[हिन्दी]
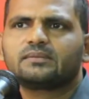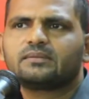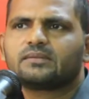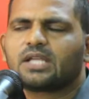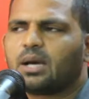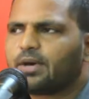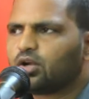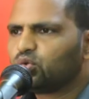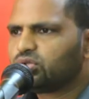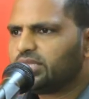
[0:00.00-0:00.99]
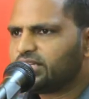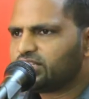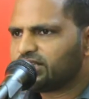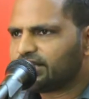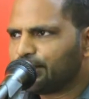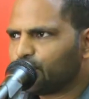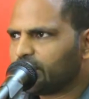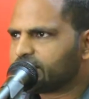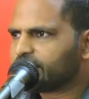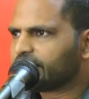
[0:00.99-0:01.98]
हमारा उद्देश्य सही होना
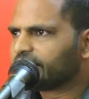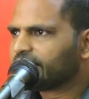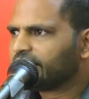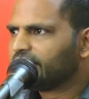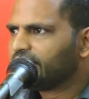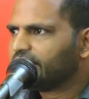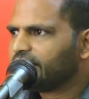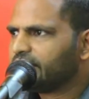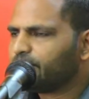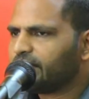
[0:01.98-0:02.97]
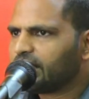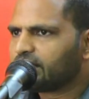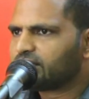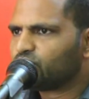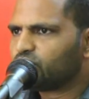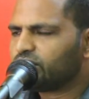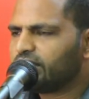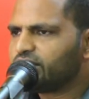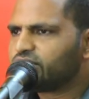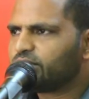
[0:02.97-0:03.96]
चाहिए कि मेरा
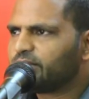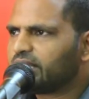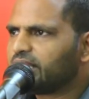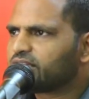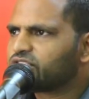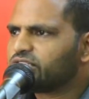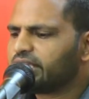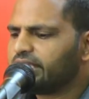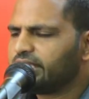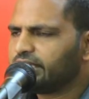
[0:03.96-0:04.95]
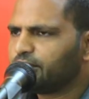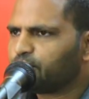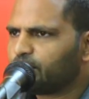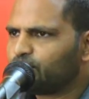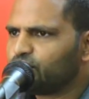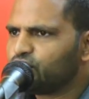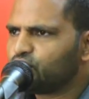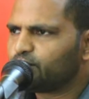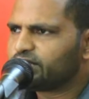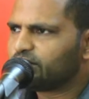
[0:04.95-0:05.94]
उद्देश्य मेरा लक्ष्य यही है कि प्रभु यीशु
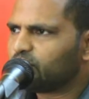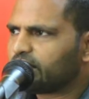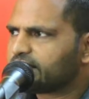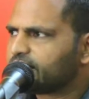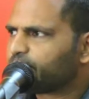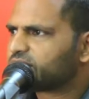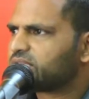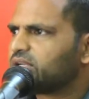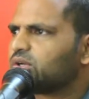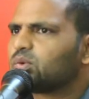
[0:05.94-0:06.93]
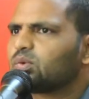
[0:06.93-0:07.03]
मसीह को कैसे प्रसन्न करूं